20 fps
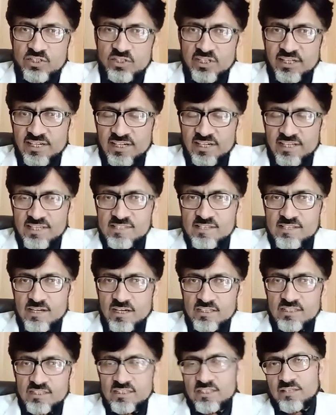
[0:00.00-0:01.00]
जिगर के
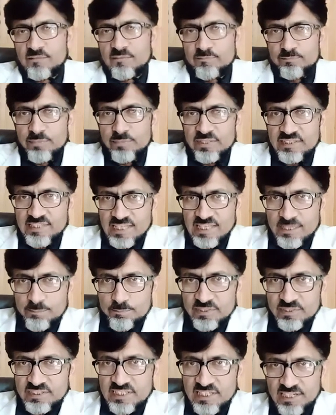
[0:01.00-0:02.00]
साथ पित्ते की
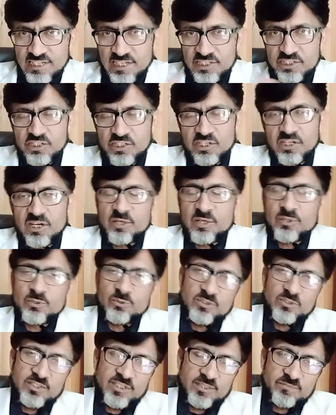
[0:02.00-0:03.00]
पथरी का शिकार
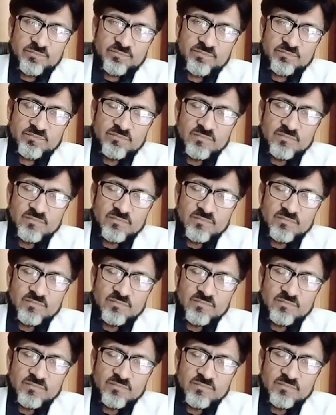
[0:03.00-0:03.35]
होते हैं